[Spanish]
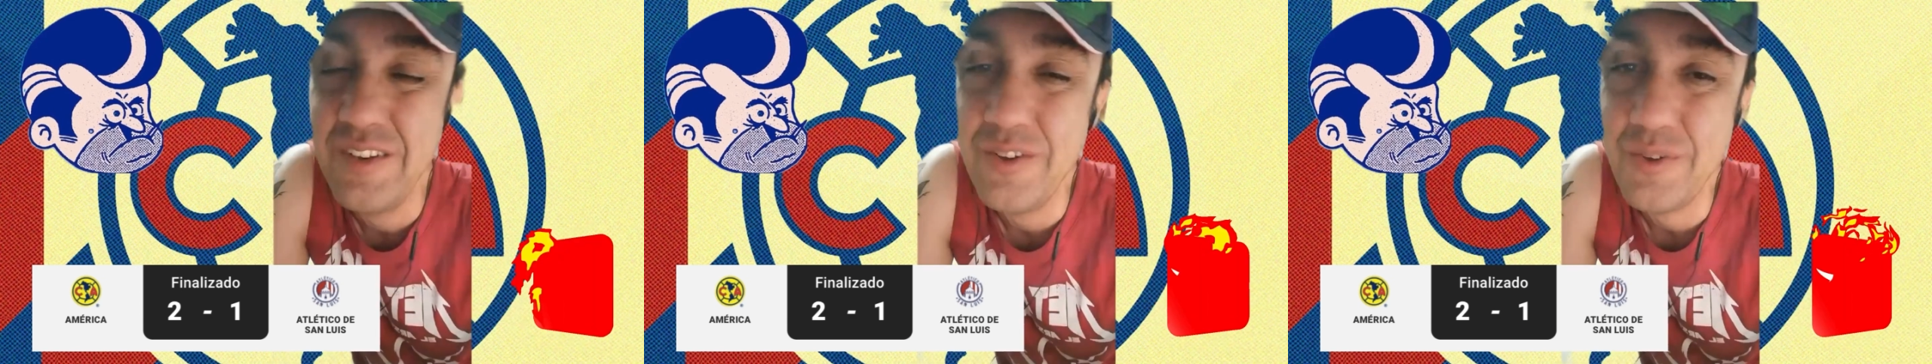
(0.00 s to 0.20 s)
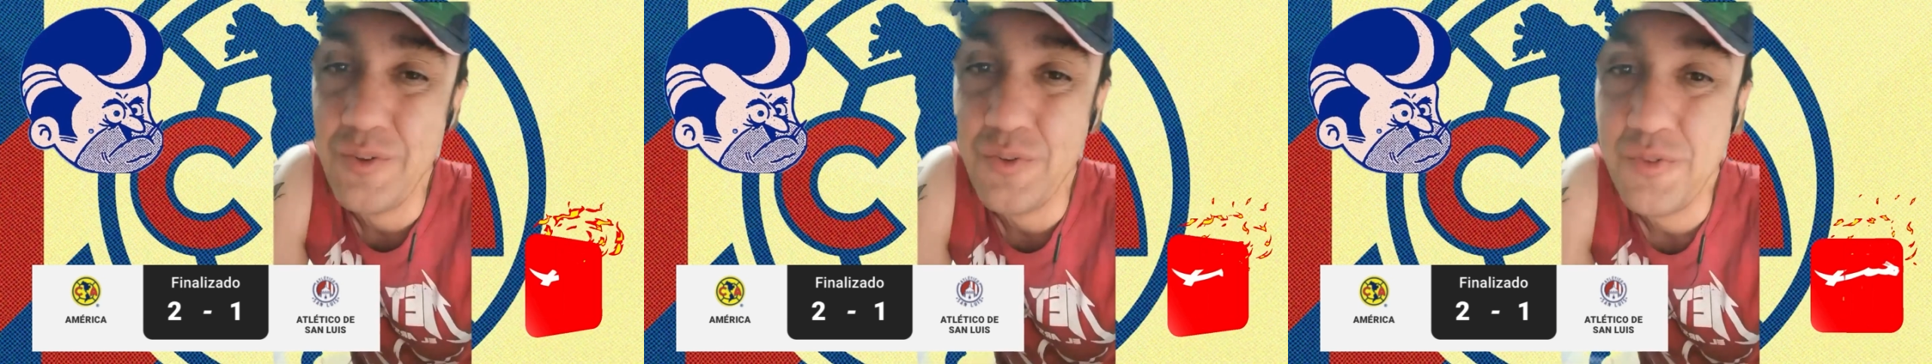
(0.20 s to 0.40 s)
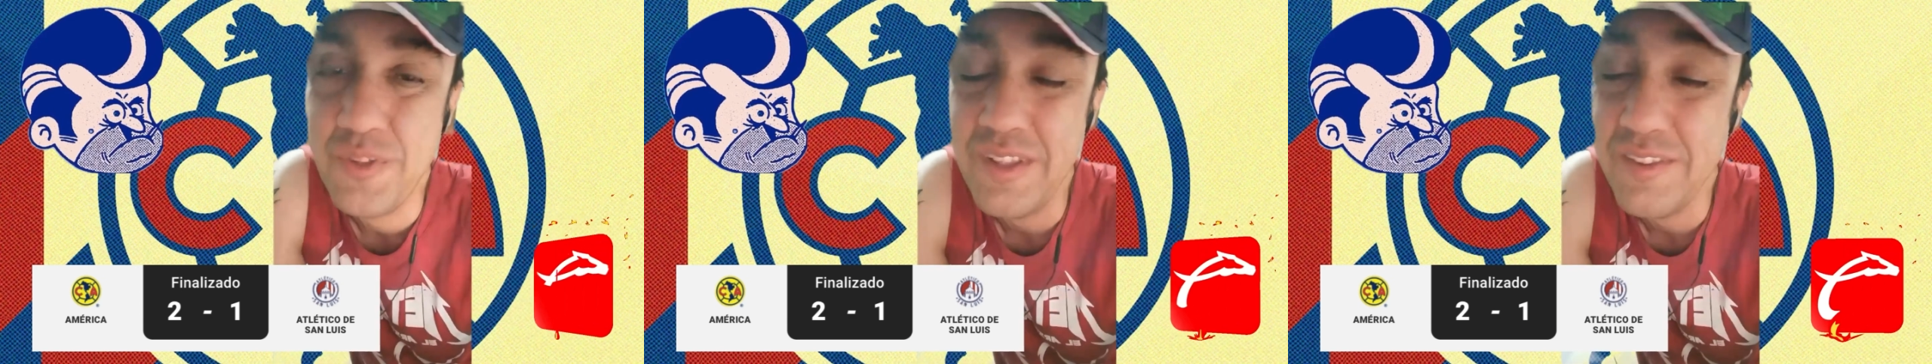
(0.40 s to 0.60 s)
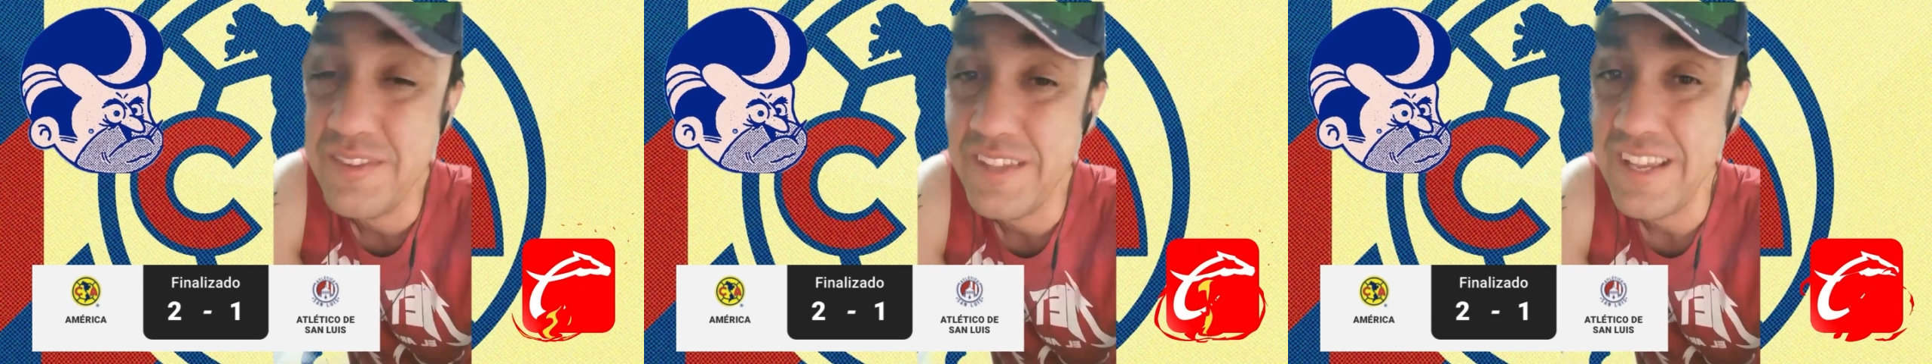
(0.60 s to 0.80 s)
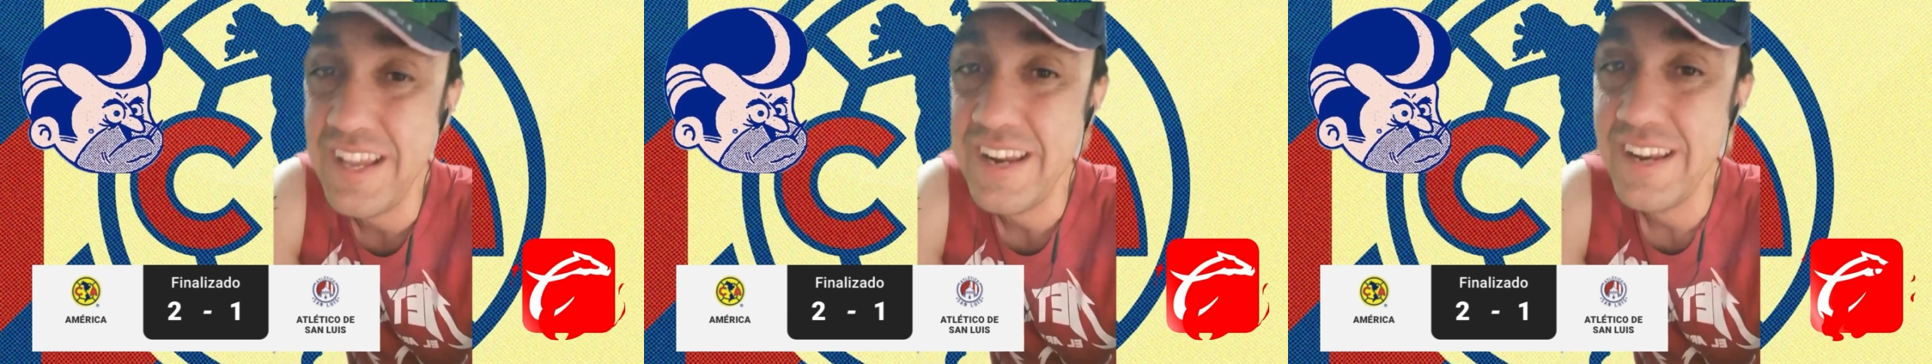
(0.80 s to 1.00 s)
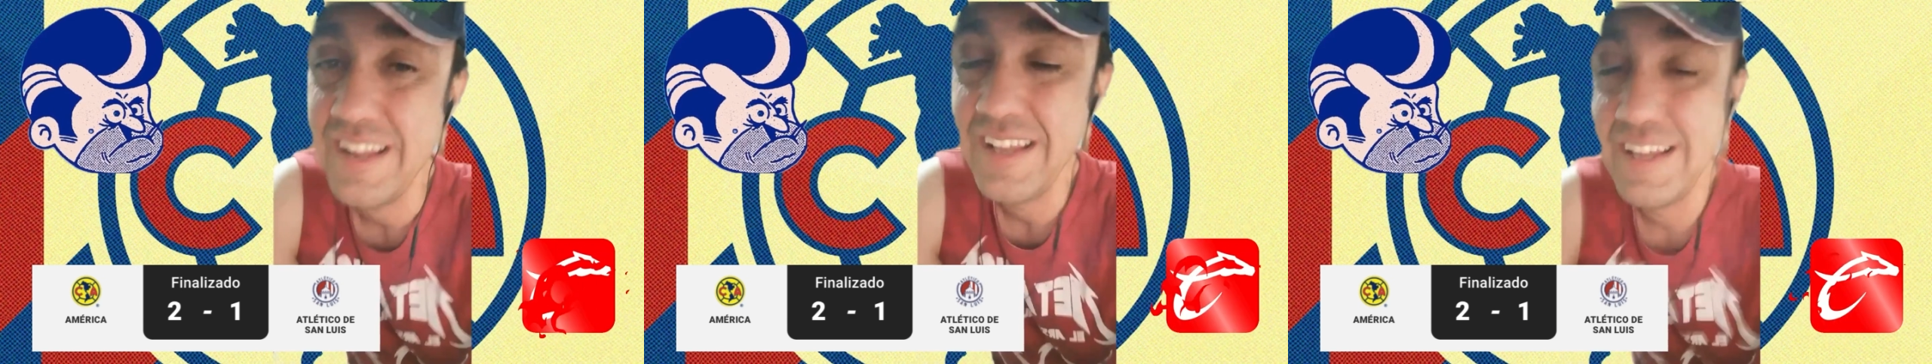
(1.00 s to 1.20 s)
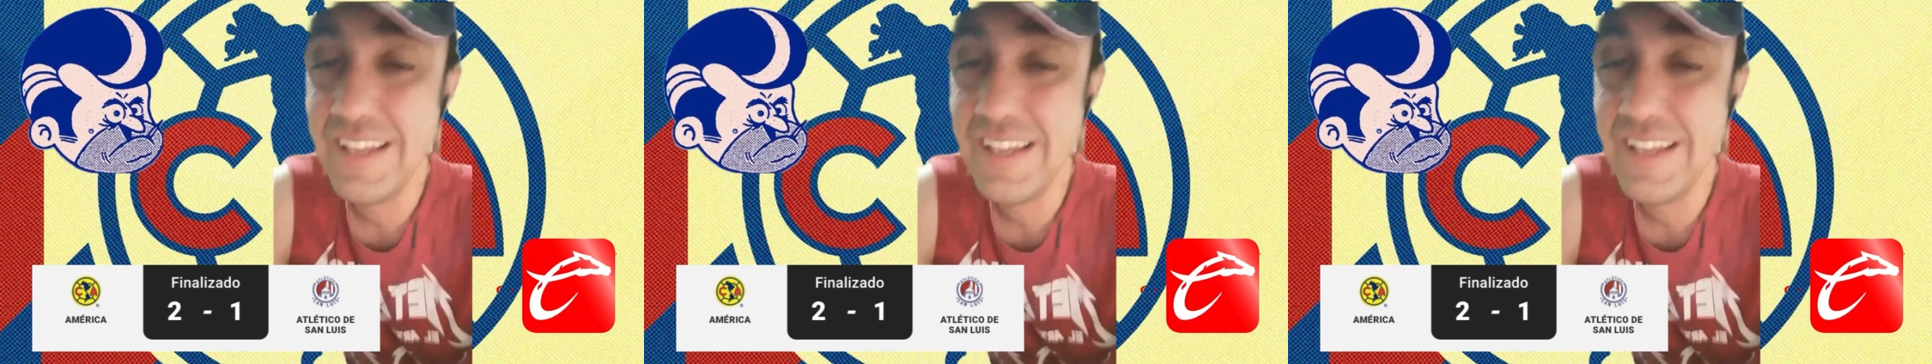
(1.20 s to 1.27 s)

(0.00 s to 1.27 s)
y lo que ustedes digan.